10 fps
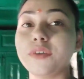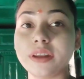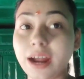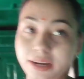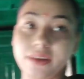
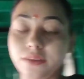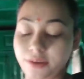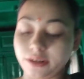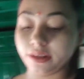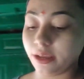फिर गाड़ी वाले
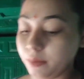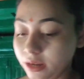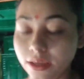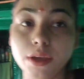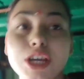वेट कर रहे हैं
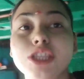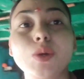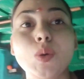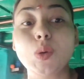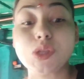मान ले
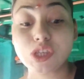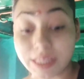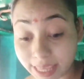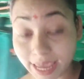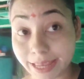तो
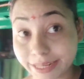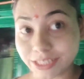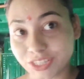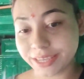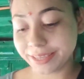चलते हैं
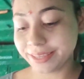नीचे